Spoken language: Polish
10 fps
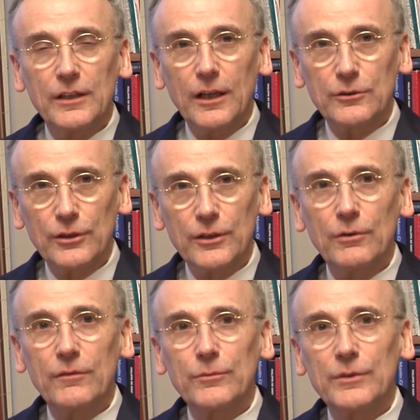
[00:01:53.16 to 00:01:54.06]
nad której
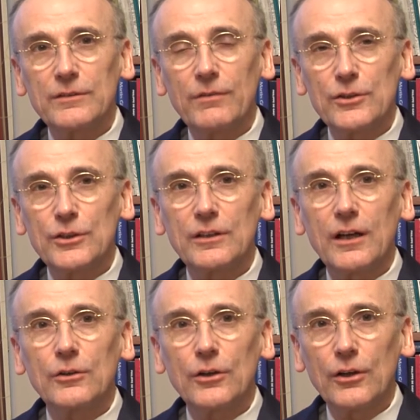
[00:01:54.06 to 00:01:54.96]
głową jest właśnie ta
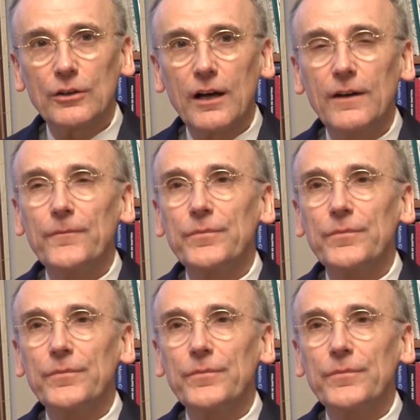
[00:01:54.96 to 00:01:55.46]
korona